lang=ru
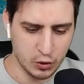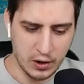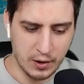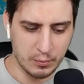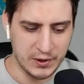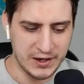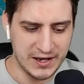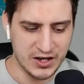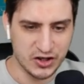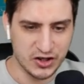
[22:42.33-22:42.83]

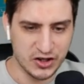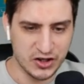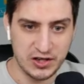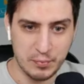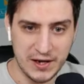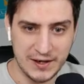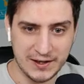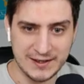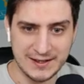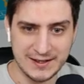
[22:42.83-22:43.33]
мне ж
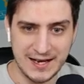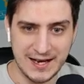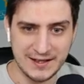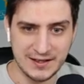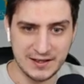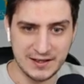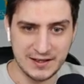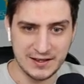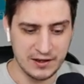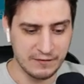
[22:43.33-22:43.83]
теперь,
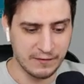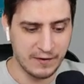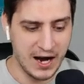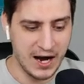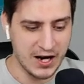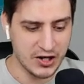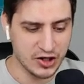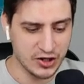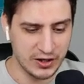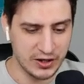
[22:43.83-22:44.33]
кстати, не
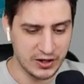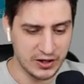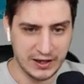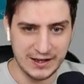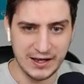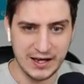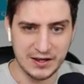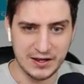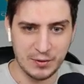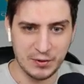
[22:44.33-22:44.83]
важно,
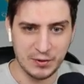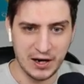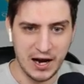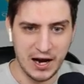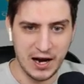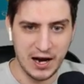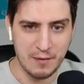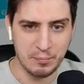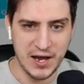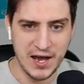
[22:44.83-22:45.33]
какие там
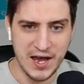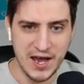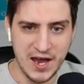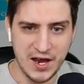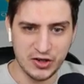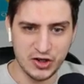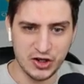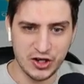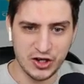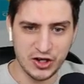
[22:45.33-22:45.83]

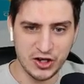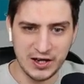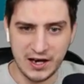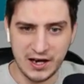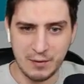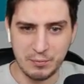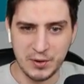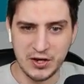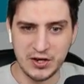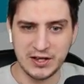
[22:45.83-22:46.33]
копеечки, не
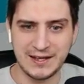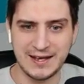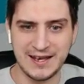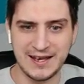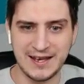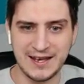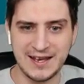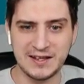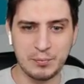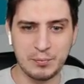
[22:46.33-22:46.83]
копеечки.
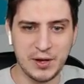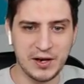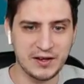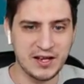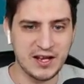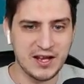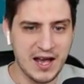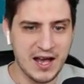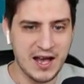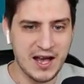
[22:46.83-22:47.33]
ей теперь
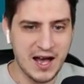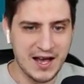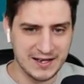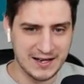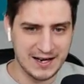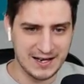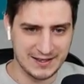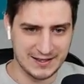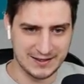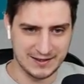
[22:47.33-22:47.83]
не я за
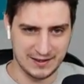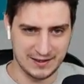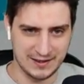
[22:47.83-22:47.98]
кассой.